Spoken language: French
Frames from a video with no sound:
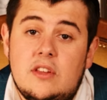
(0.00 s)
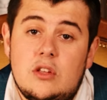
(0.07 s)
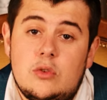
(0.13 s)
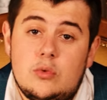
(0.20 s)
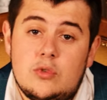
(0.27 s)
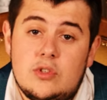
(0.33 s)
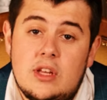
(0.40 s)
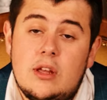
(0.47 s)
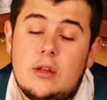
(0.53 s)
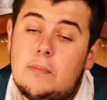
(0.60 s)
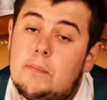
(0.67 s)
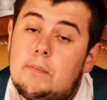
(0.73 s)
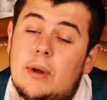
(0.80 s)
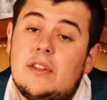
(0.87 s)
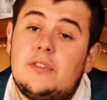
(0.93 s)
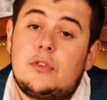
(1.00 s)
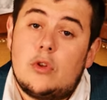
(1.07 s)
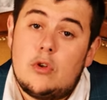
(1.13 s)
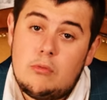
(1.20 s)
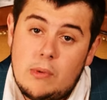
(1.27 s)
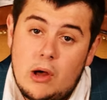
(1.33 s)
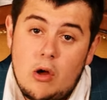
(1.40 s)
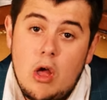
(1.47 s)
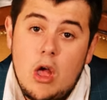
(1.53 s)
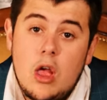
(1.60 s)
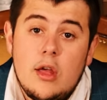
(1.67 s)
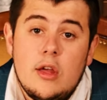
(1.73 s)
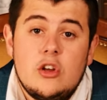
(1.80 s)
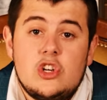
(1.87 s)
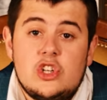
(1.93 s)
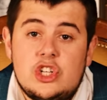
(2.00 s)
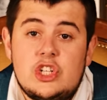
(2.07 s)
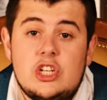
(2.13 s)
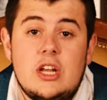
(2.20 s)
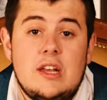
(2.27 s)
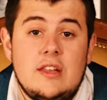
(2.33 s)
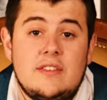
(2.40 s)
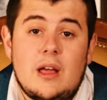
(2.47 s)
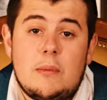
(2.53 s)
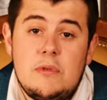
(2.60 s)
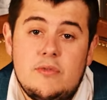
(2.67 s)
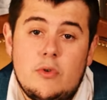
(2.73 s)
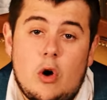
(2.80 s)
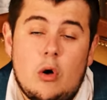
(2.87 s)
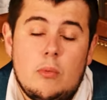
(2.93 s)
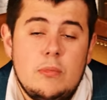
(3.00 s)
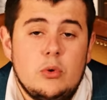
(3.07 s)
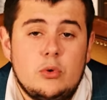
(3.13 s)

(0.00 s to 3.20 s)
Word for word: été étudiés pas seulement chez les herbivores,